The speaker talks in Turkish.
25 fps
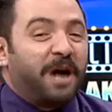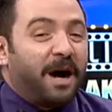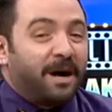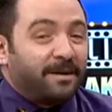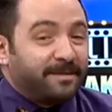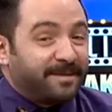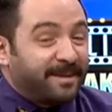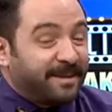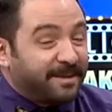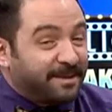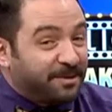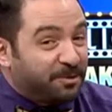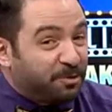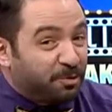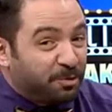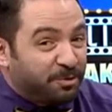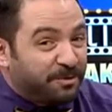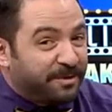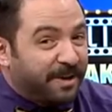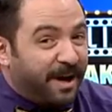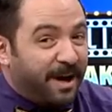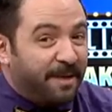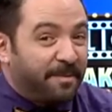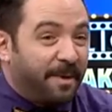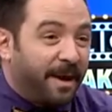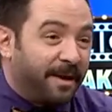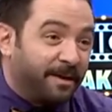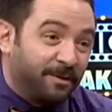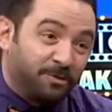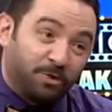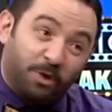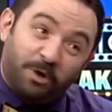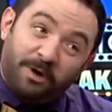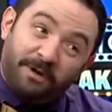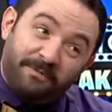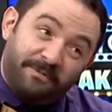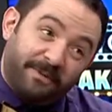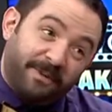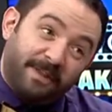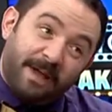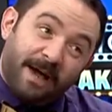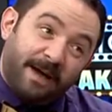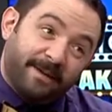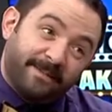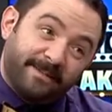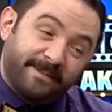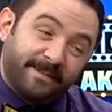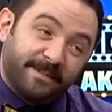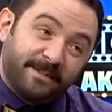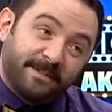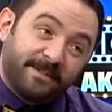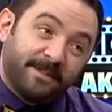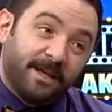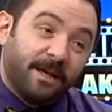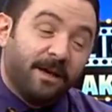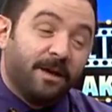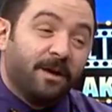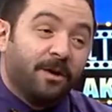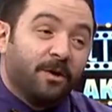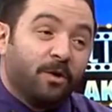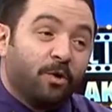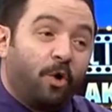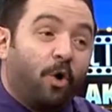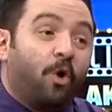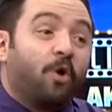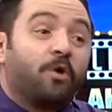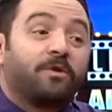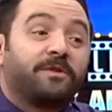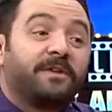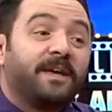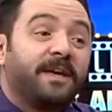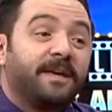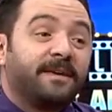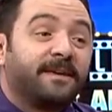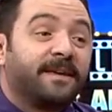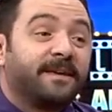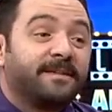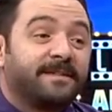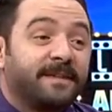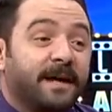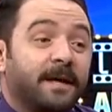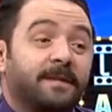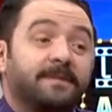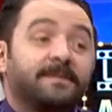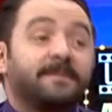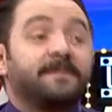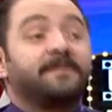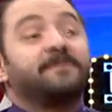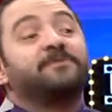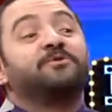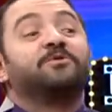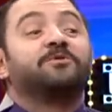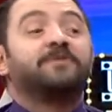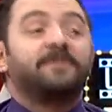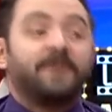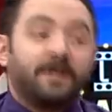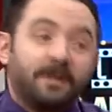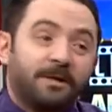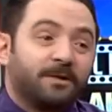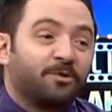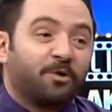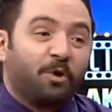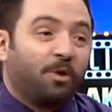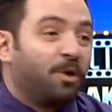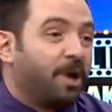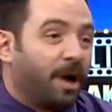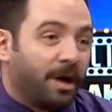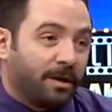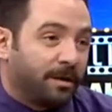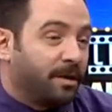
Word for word: Düşerseniz tuzağa ben çok affedersiniz. Yok yok tuzağa Ortayı düşmez. keserseniz yükselir golü